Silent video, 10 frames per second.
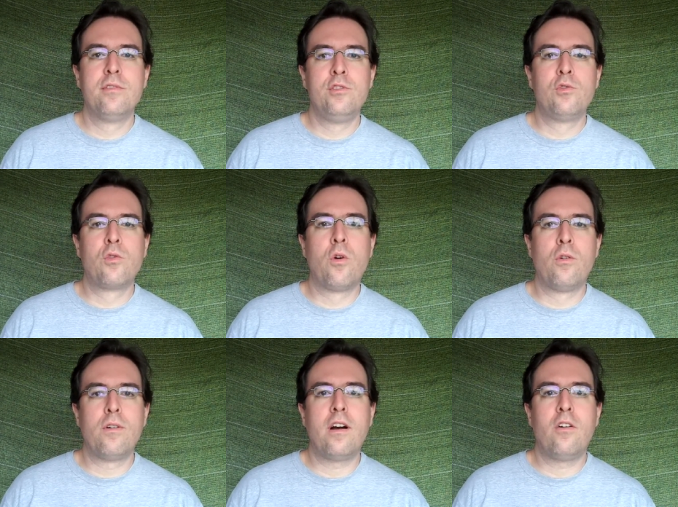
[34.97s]

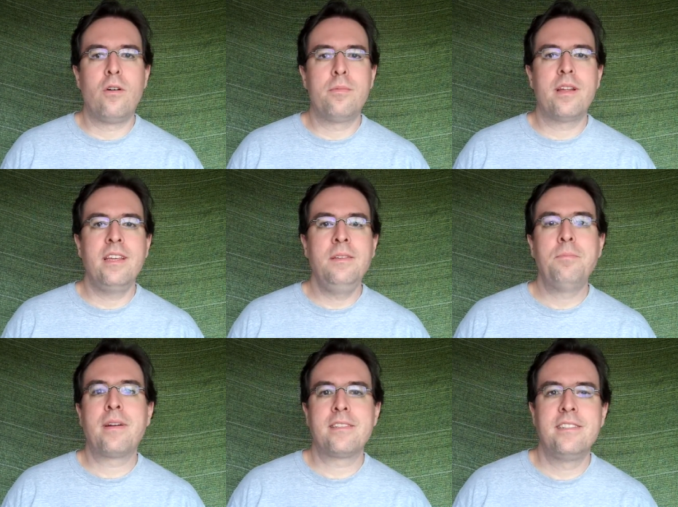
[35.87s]
julgou a obra
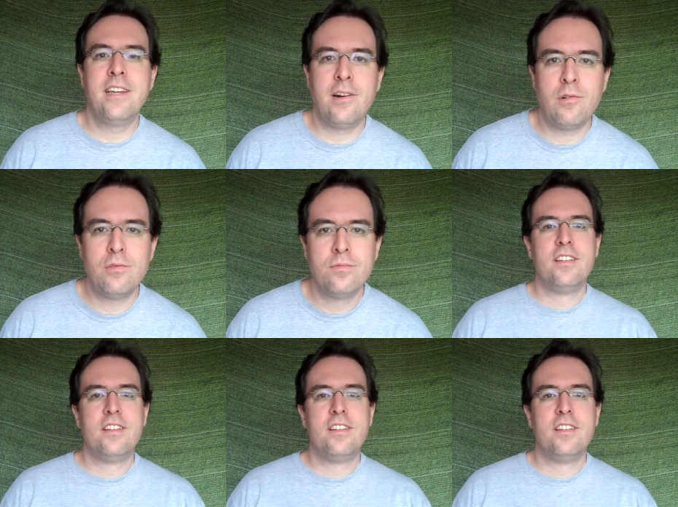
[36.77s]
imparcial.